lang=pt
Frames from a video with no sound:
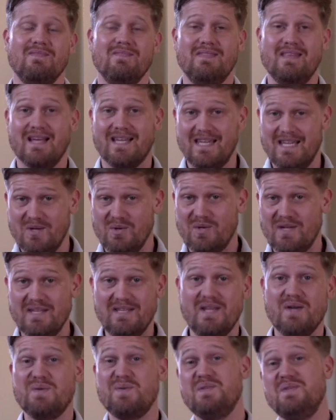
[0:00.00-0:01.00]
daquilo que
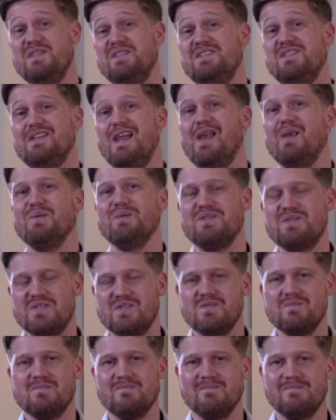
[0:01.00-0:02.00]
Deus te disse na luz.